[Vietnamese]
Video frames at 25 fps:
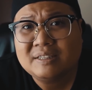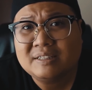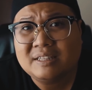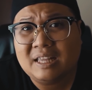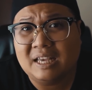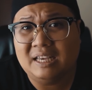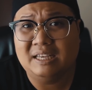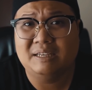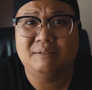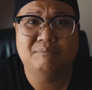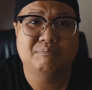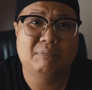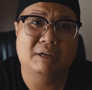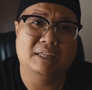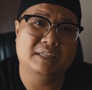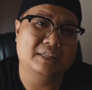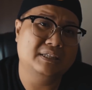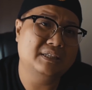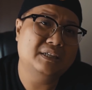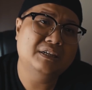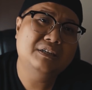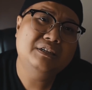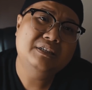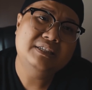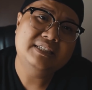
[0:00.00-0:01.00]
thì
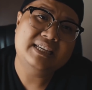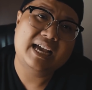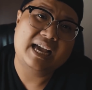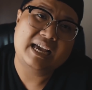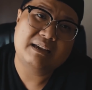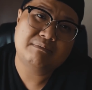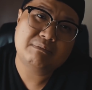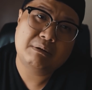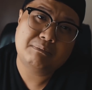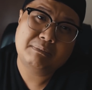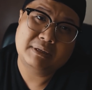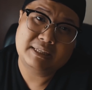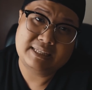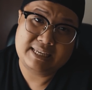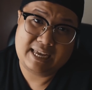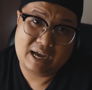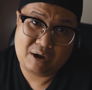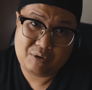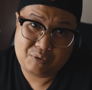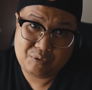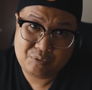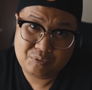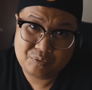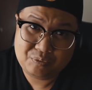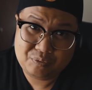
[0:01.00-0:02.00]
mình cứ vậy mà mình
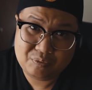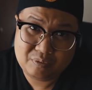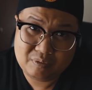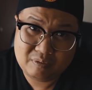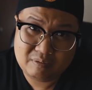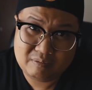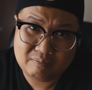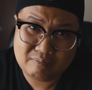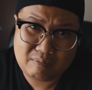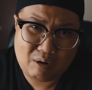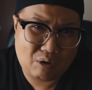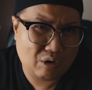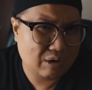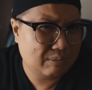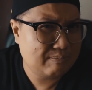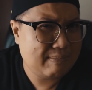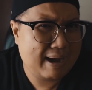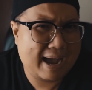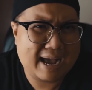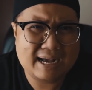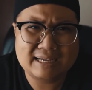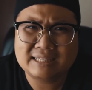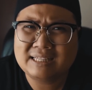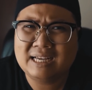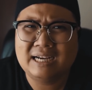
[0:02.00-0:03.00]
nhậu mồi
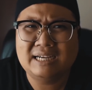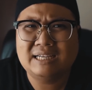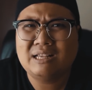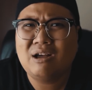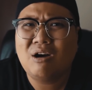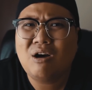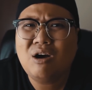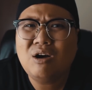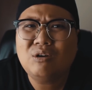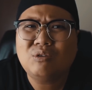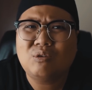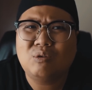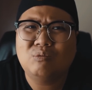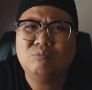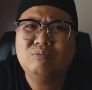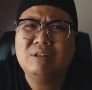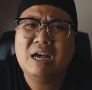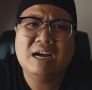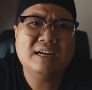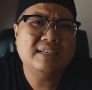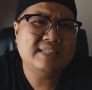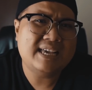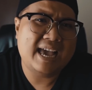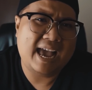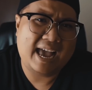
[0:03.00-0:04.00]
màng thời đó cũng
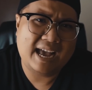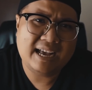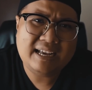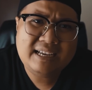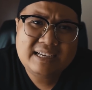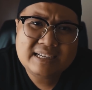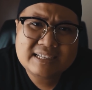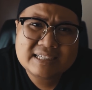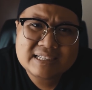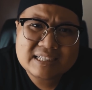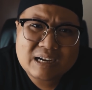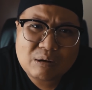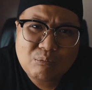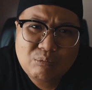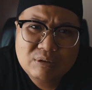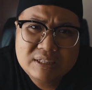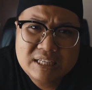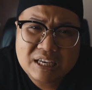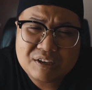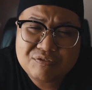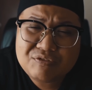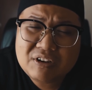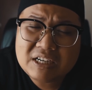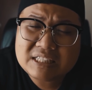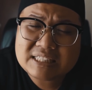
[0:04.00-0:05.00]
đơn giản không có
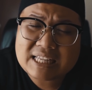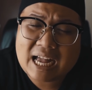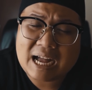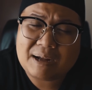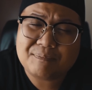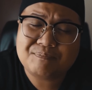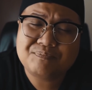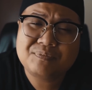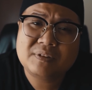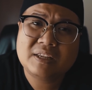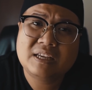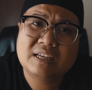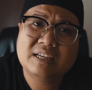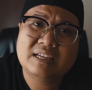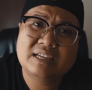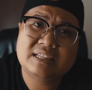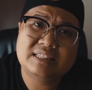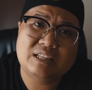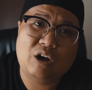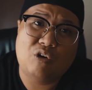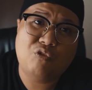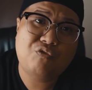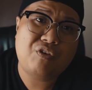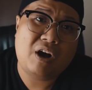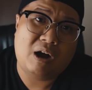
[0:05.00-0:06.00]
gì phức tạp
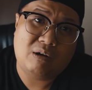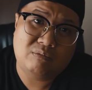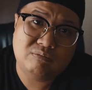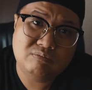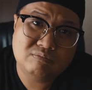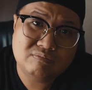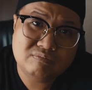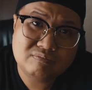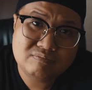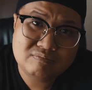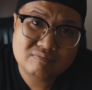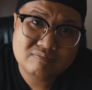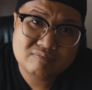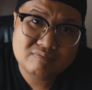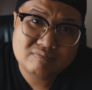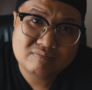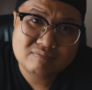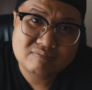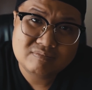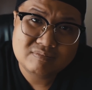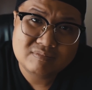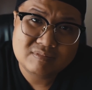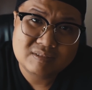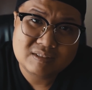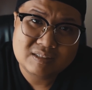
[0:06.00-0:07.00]
đậu phộng
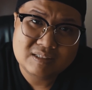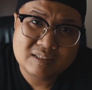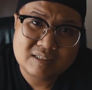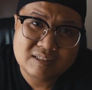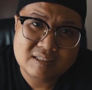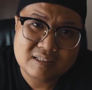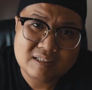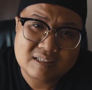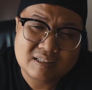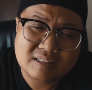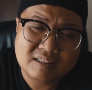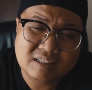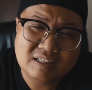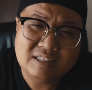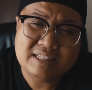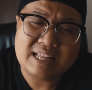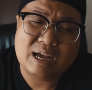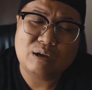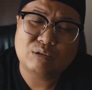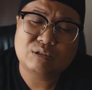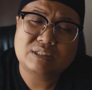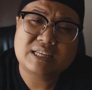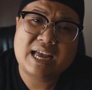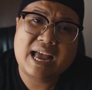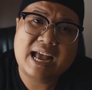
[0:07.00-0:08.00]
tứ
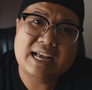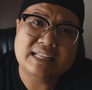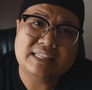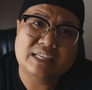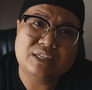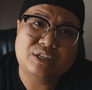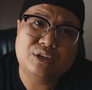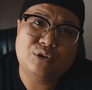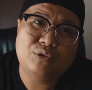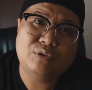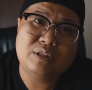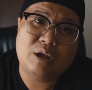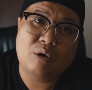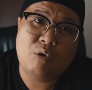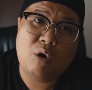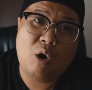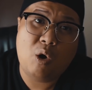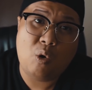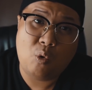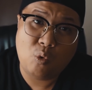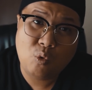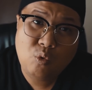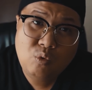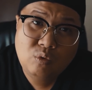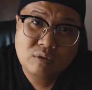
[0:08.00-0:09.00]
nào sang thì cứ đậu
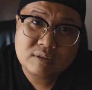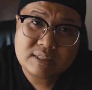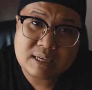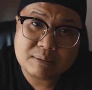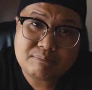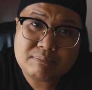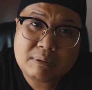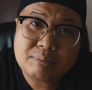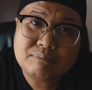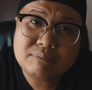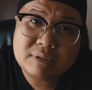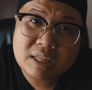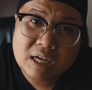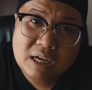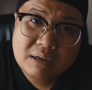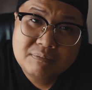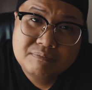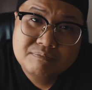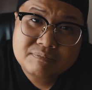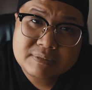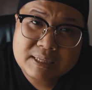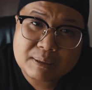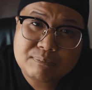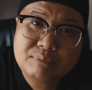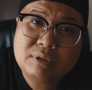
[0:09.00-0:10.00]
hũ chấm mắm
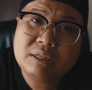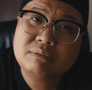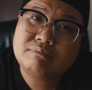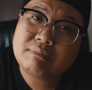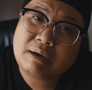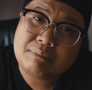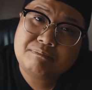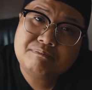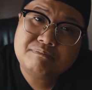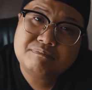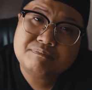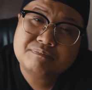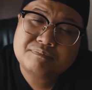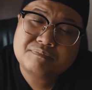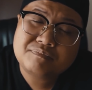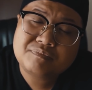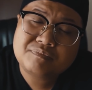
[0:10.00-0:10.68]
tôm chấm nước mắm